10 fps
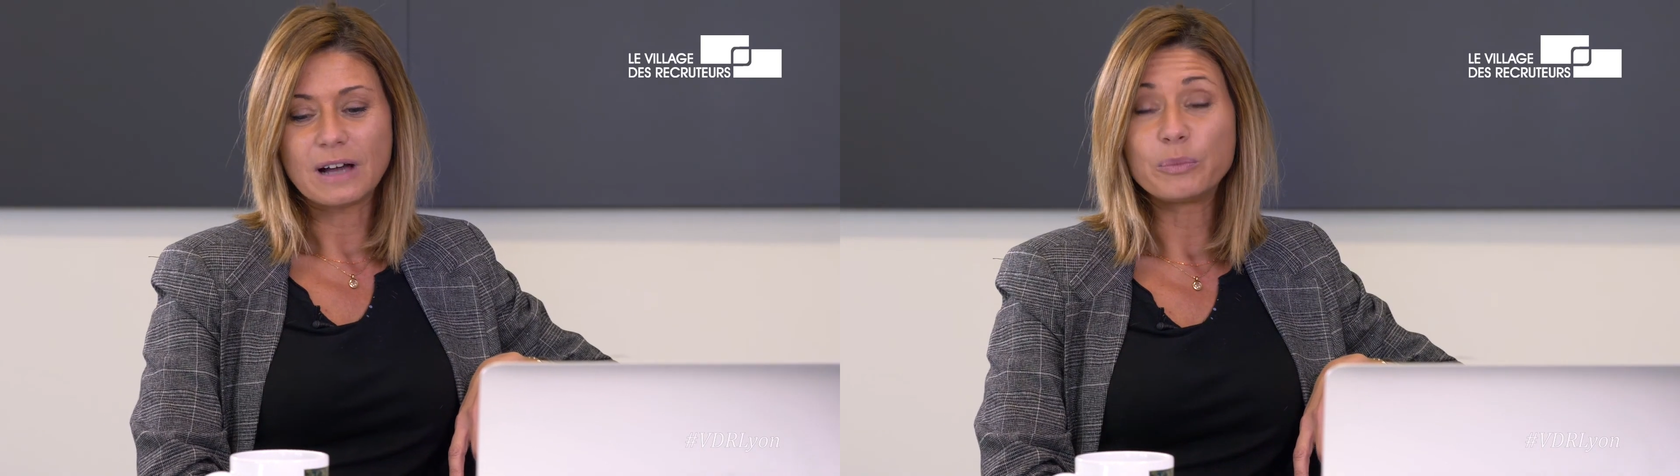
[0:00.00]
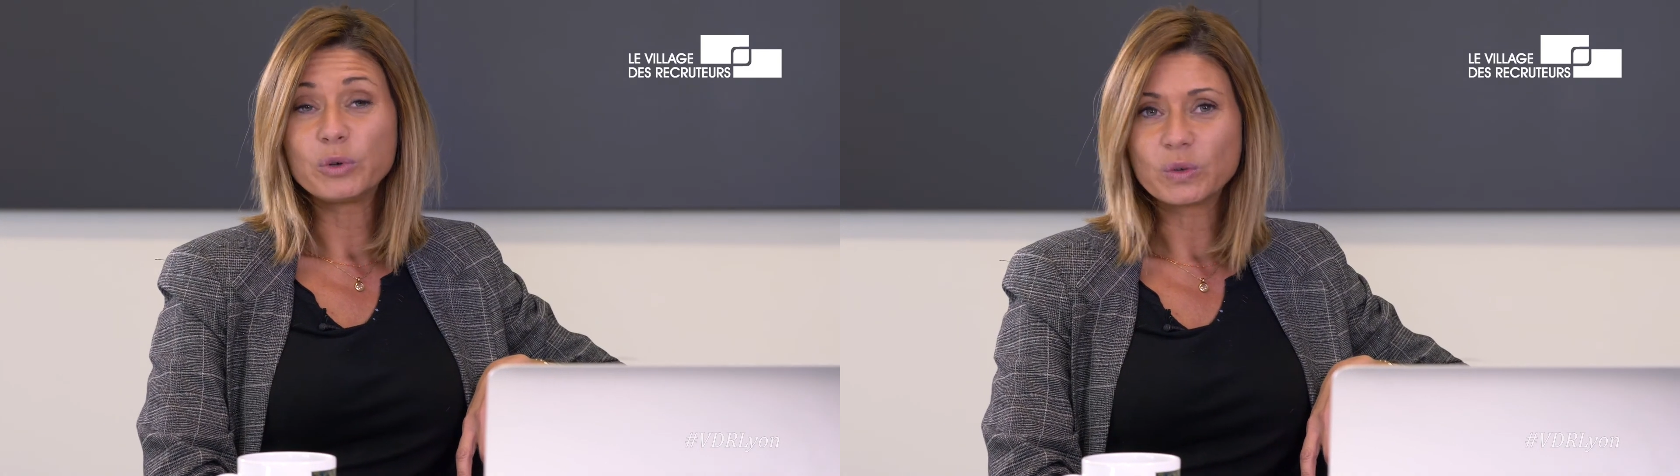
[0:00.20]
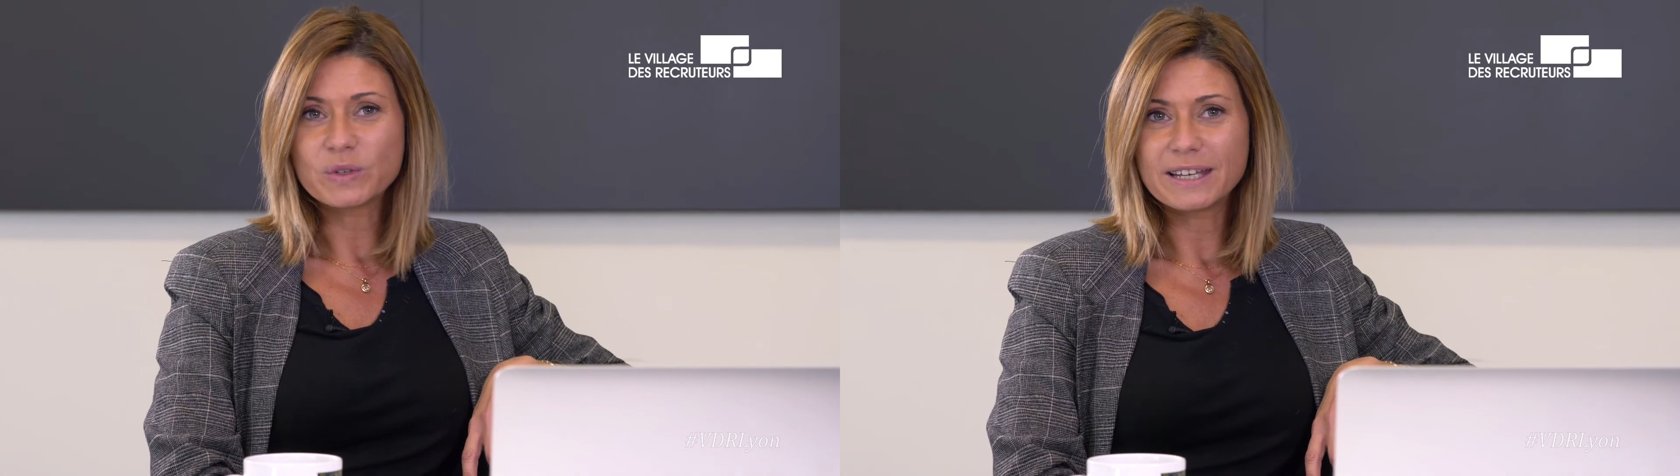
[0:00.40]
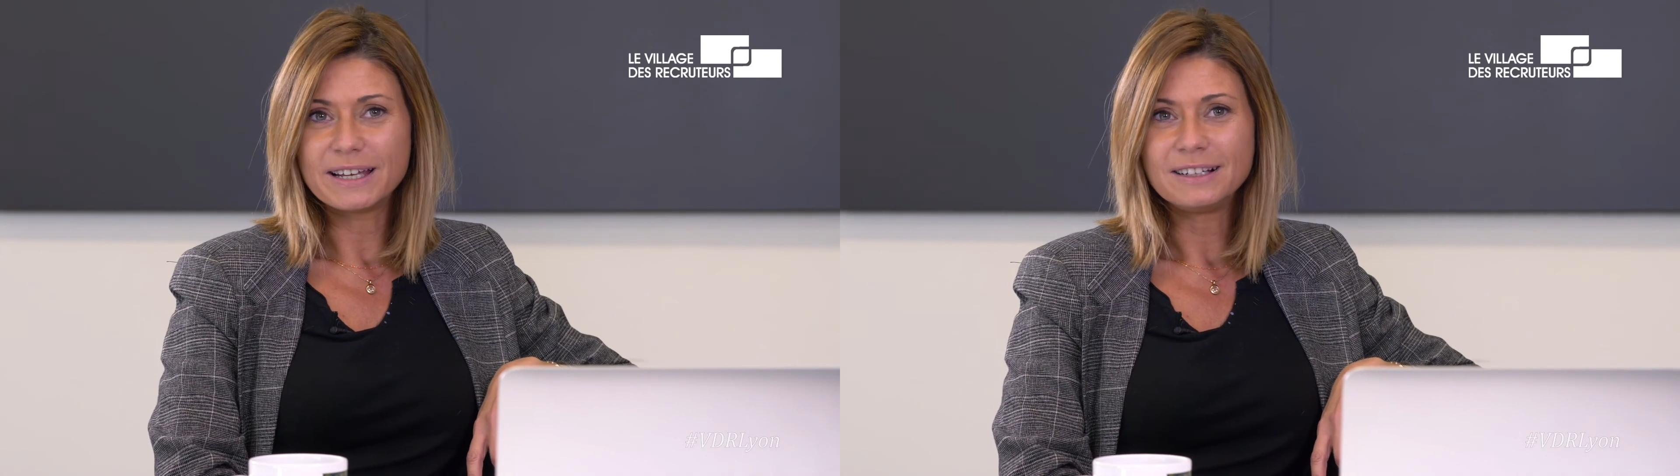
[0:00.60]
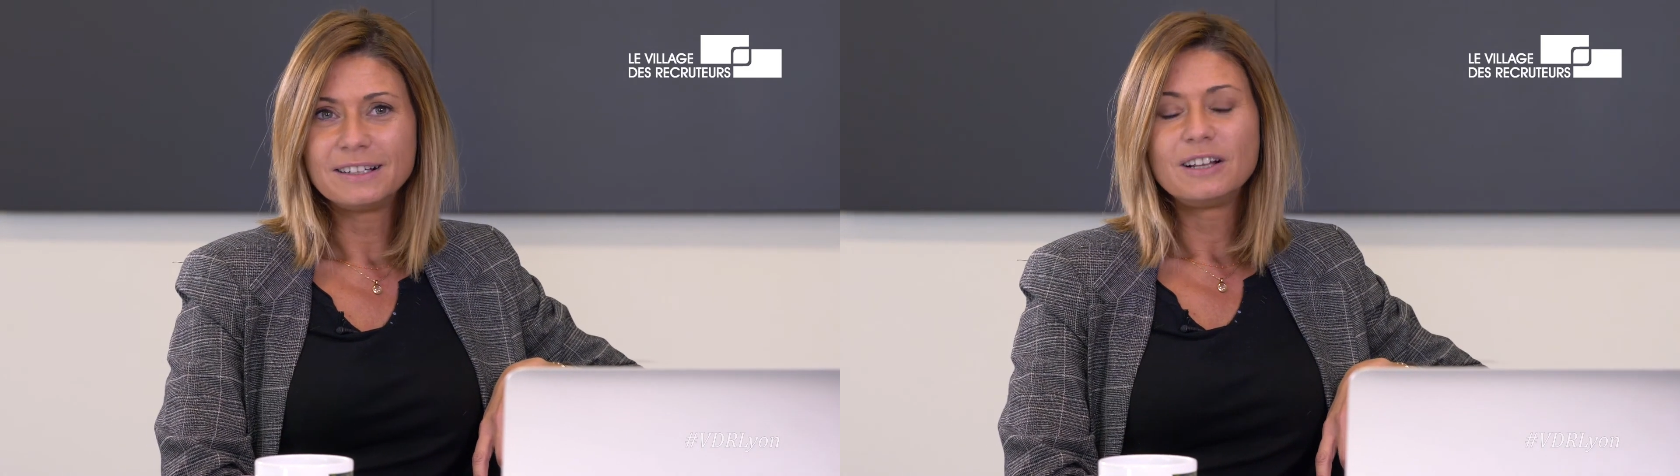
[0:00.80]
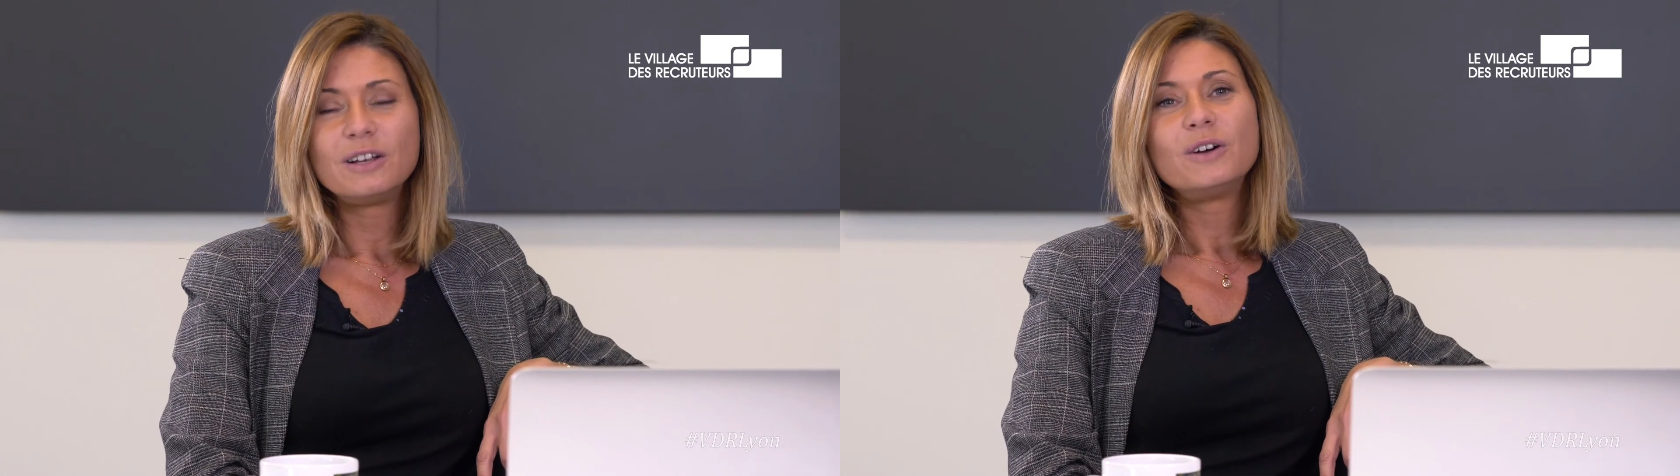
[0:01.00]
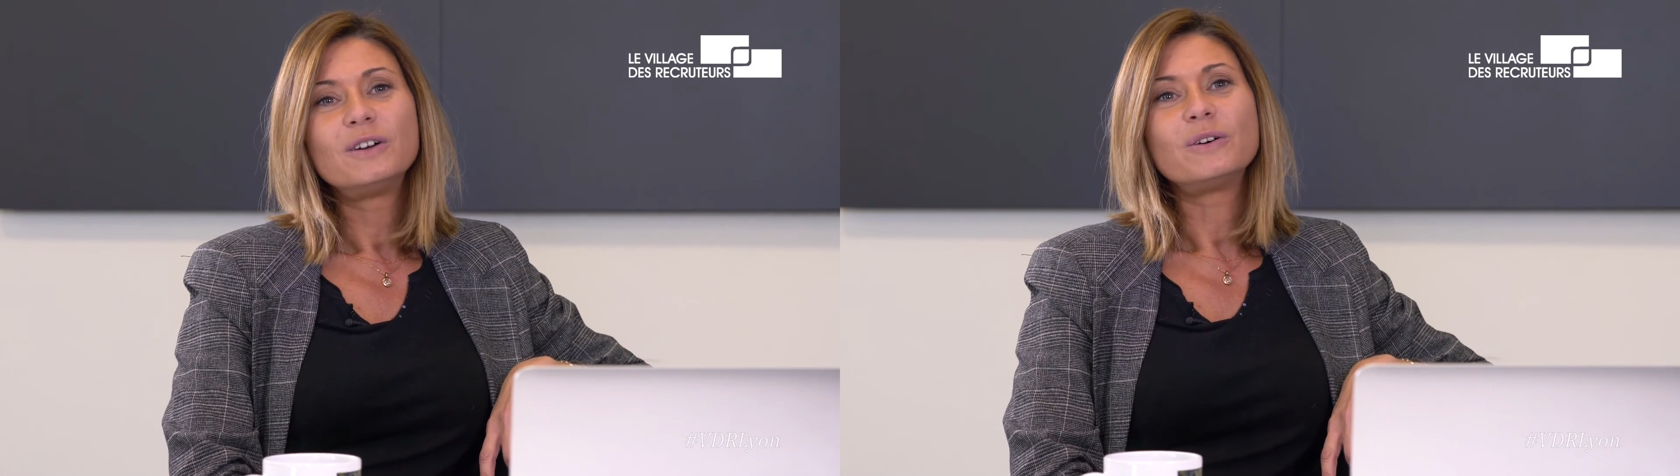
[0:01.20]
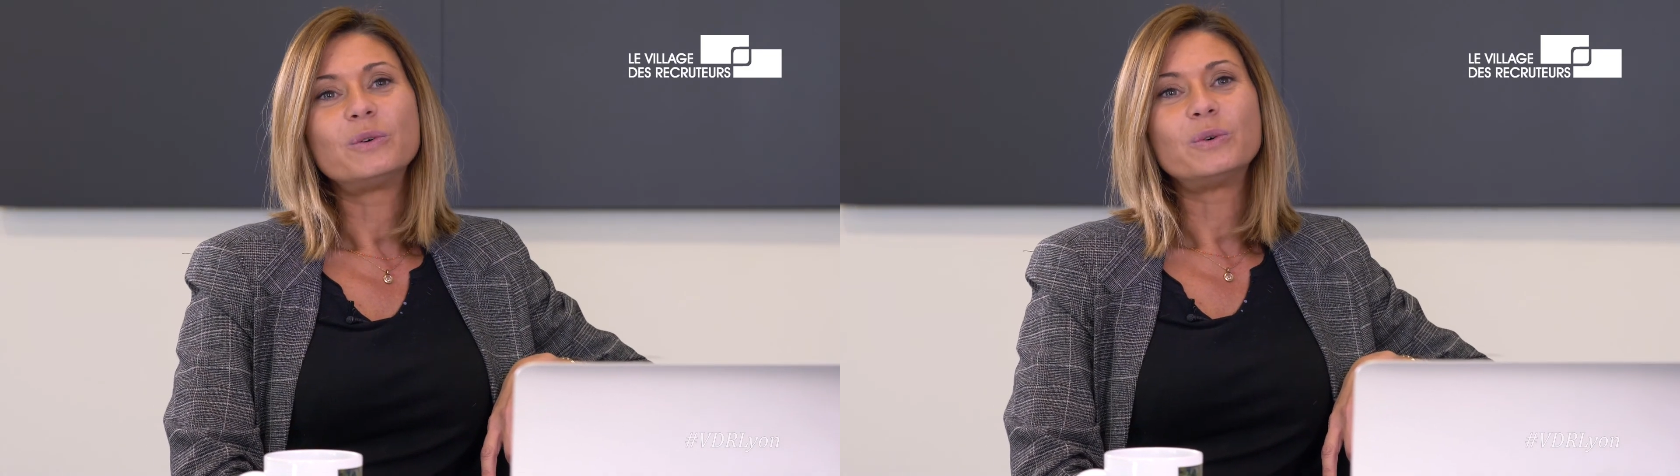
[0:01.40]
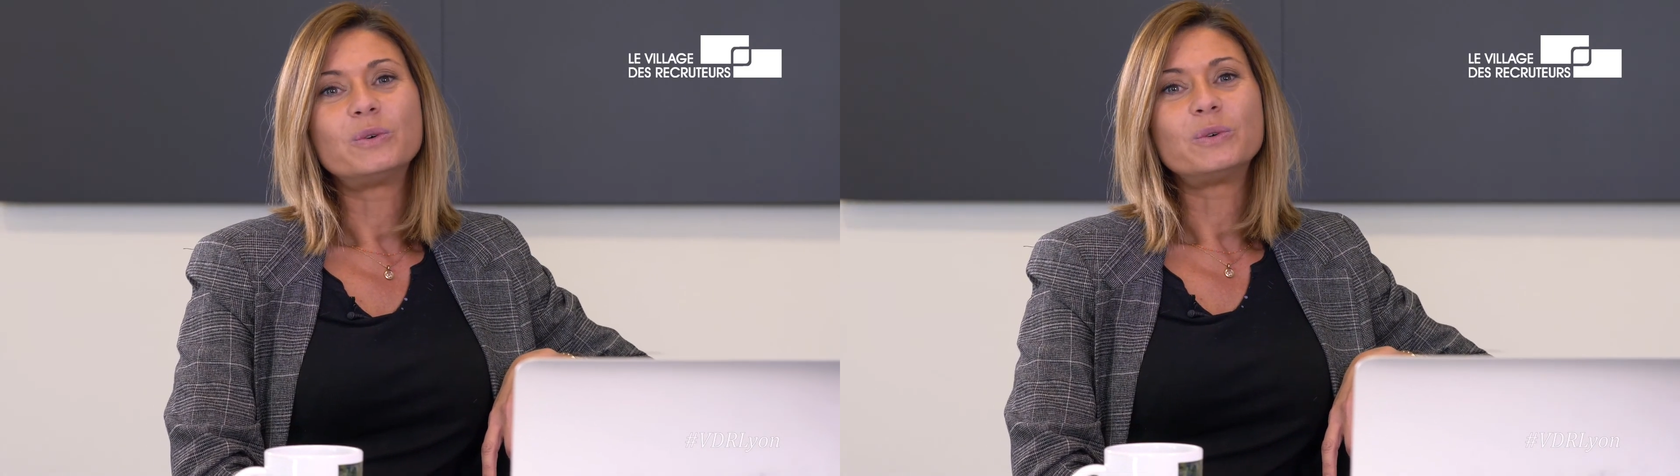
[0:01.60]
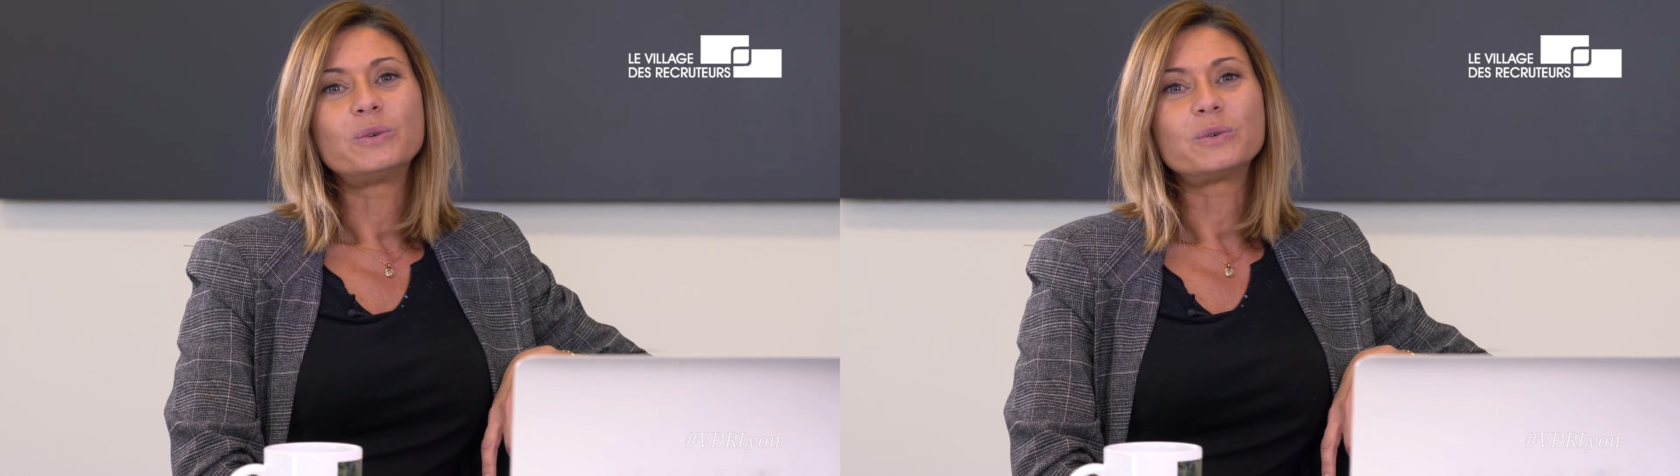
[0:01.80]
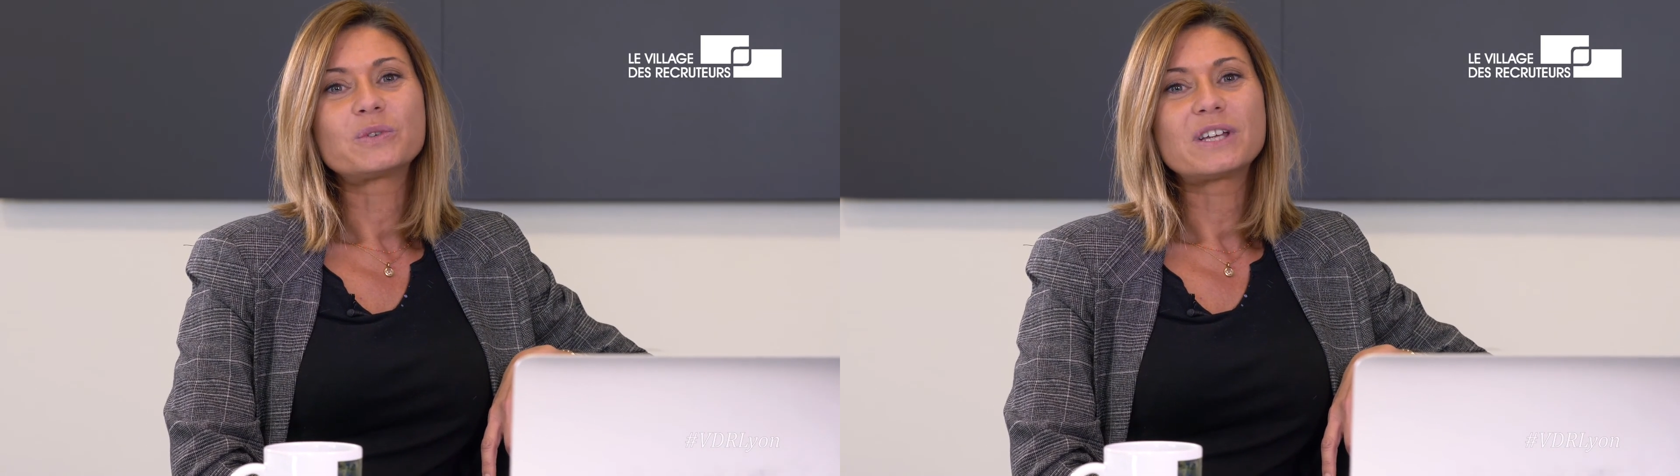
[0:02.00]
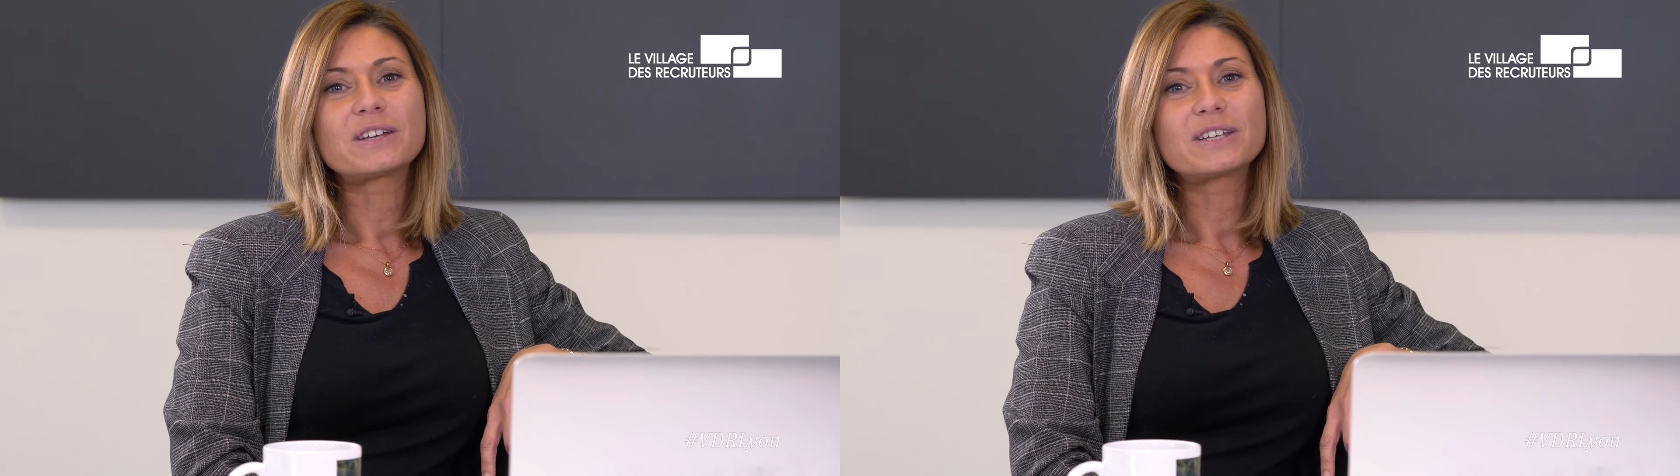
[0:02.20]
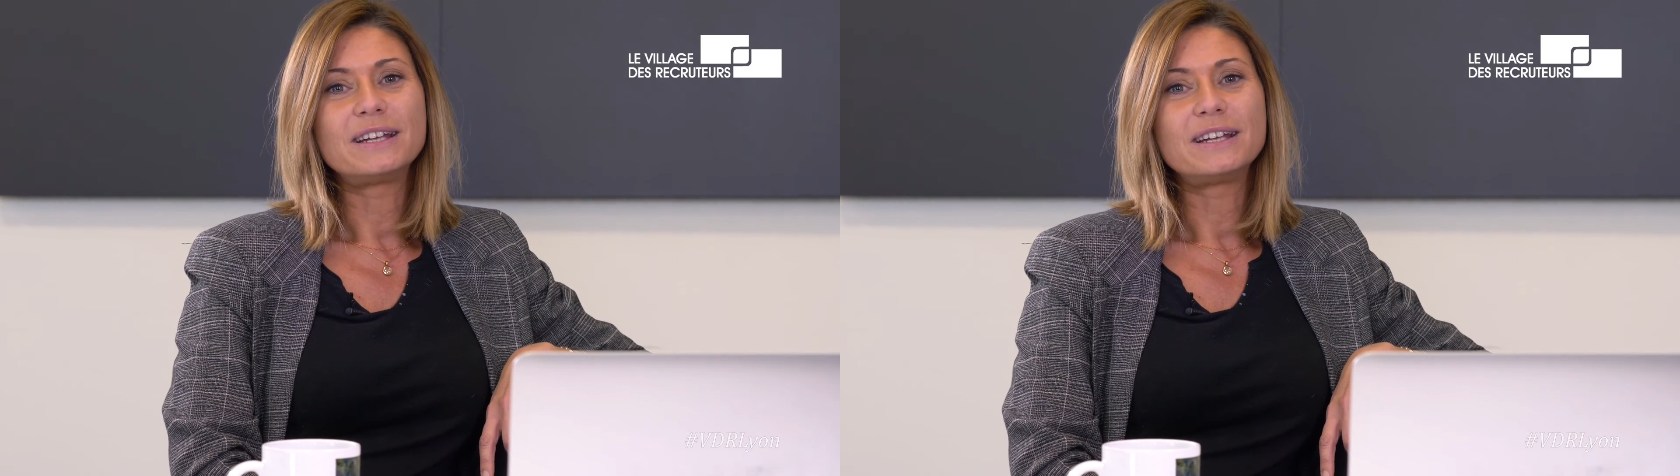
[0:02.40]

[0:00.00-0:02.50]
à potentiel. On cherche